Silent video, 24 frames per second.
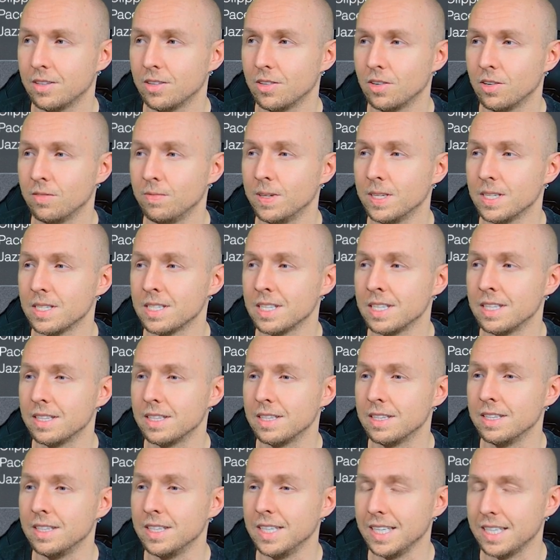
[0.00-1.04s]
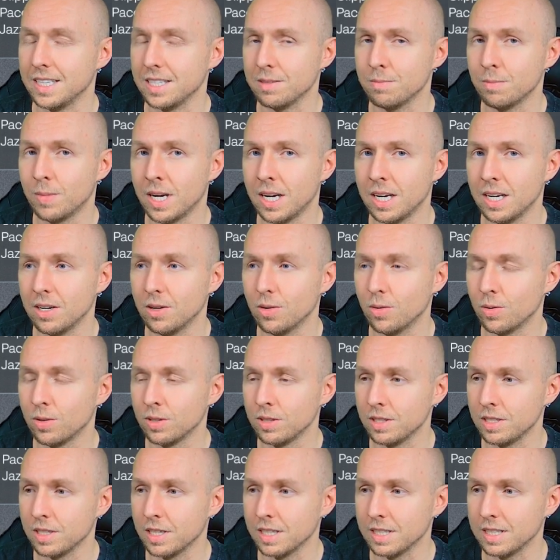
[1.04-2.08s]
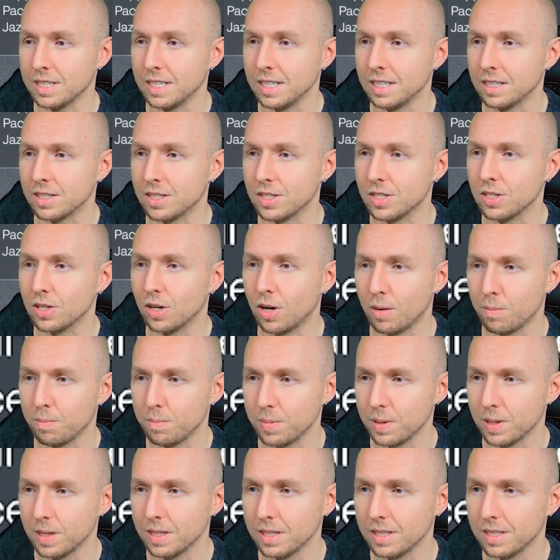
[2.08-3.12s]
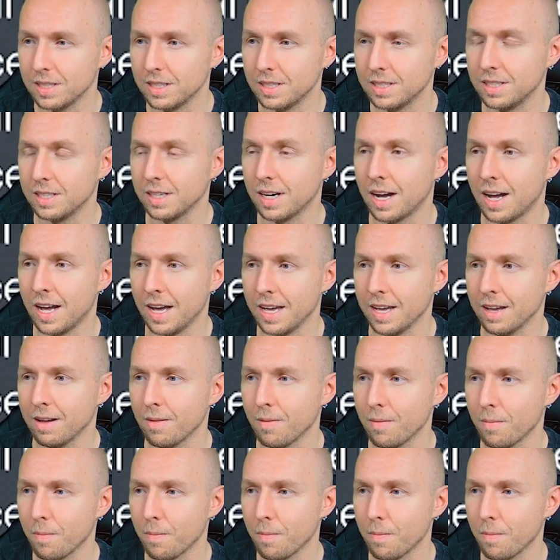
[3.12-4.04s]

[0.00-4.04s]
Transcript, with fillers: Und wir sind nicht mal unter den Top 3.